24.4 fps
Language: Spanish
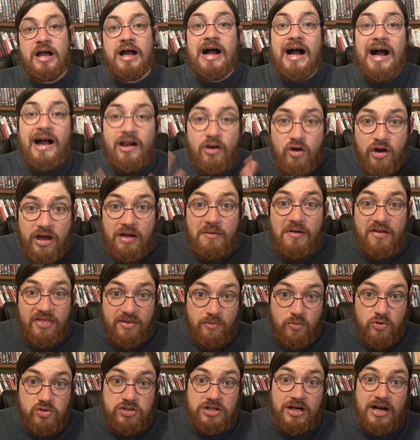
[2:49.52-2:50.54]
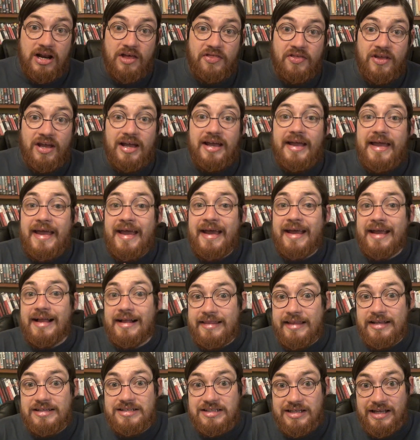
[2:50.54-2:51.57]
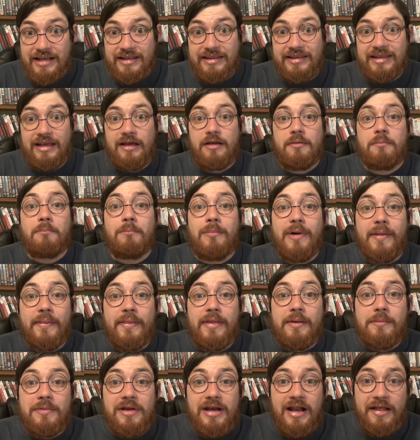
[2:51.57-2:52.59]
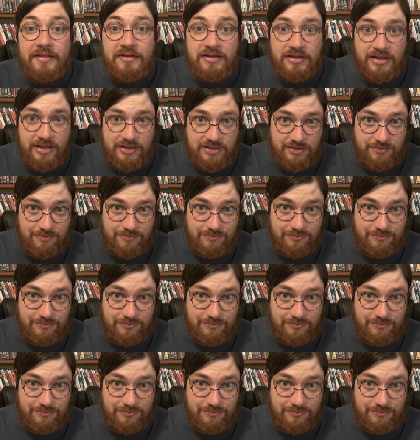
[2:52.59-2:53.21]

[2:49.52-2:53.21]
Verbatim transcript: Algo que me hace mucha gracia es que al día siguiente van de miraditas.